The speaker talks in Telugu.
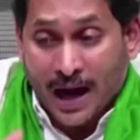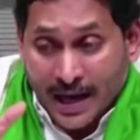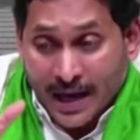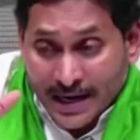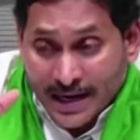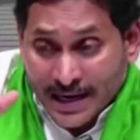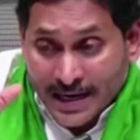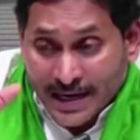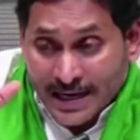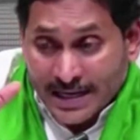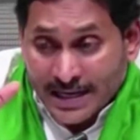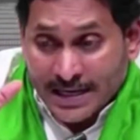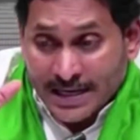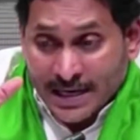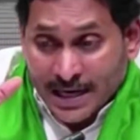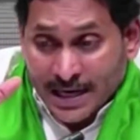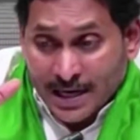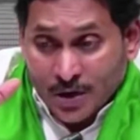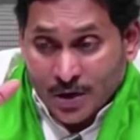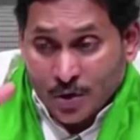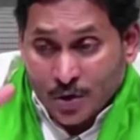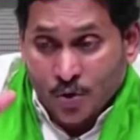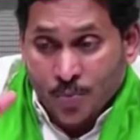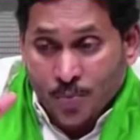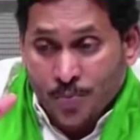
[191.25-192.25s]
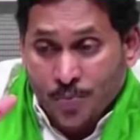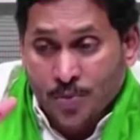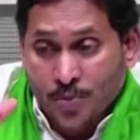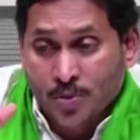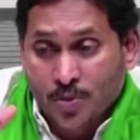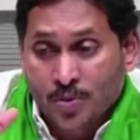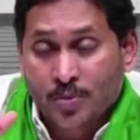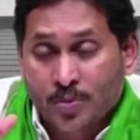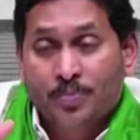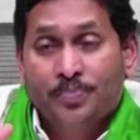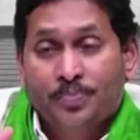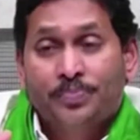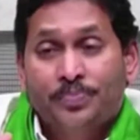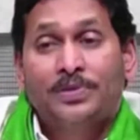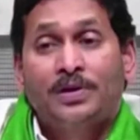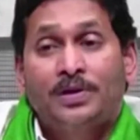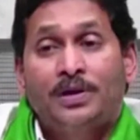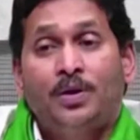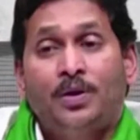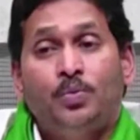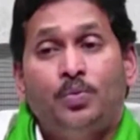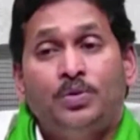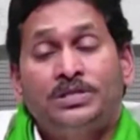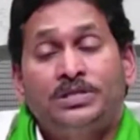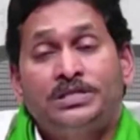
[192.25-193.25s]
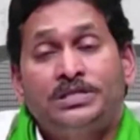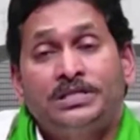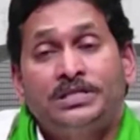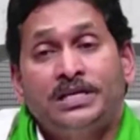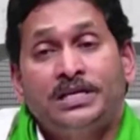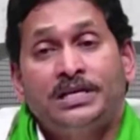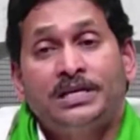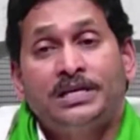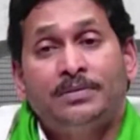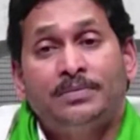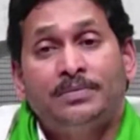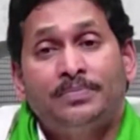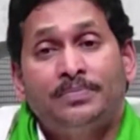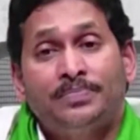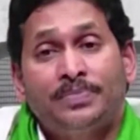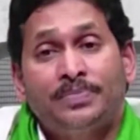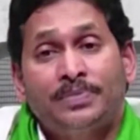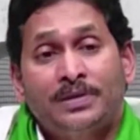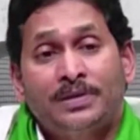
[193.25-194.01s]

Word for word: అర హెక్టార్ లోపు విస్తీర్ణం